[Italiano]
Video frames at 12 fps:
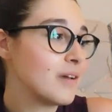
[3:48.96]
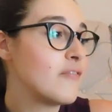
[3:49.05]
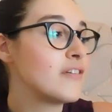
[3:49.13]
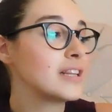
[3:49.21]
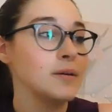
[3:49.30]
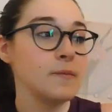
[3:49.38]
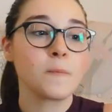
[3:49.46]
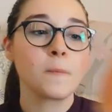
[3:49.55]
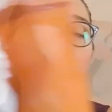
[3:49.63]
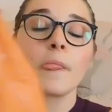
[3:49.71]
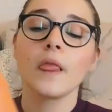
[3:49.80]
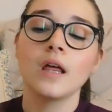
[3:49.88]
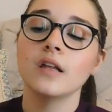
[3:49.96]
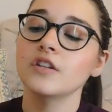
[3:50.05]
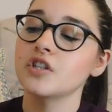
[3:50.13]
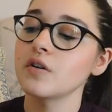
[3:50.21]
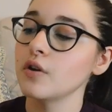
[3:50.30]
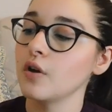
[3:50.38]
ma infatti,
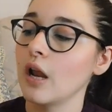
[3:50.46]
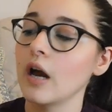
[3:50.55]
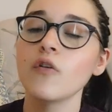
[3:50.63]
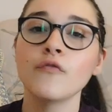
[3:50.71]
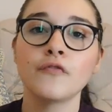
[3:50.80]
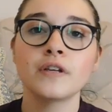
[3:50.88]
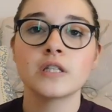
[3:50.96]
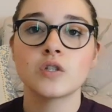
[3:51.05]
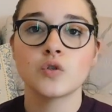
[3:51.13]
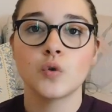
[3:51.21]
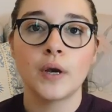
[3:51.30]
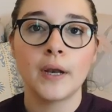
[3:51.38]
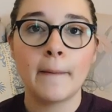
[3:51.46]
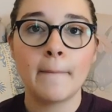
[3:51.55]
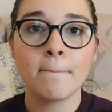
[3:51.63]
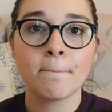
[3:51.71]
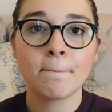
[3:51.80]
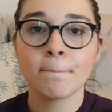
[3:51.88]
dicevo io, la
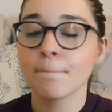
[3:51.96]
confezione